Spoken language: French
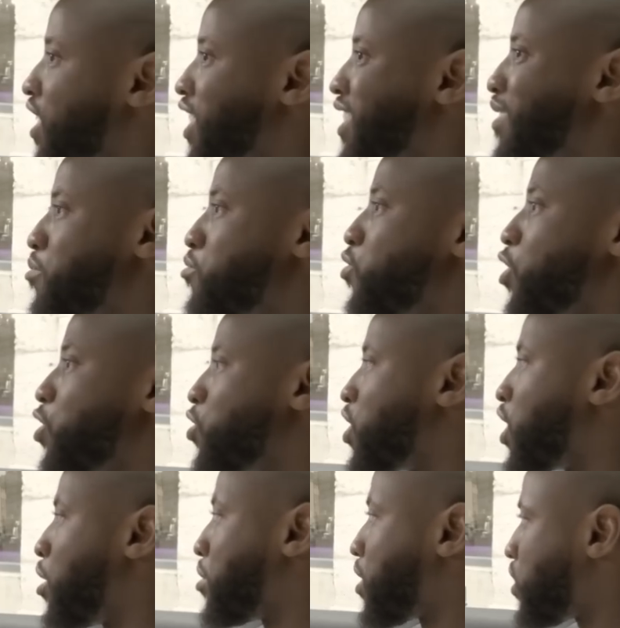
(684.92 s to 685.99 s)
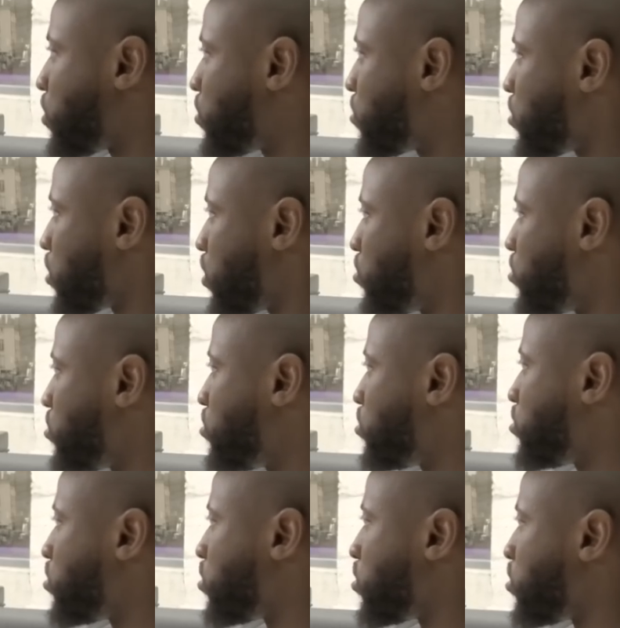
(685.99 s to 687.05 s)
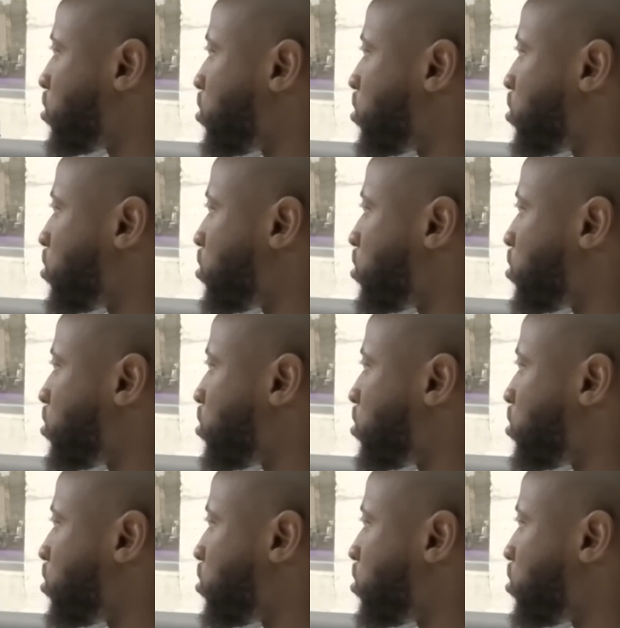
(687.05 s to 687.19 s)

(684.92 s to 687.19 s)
Est-ce qu'il va pouvoir tenir la pression et tout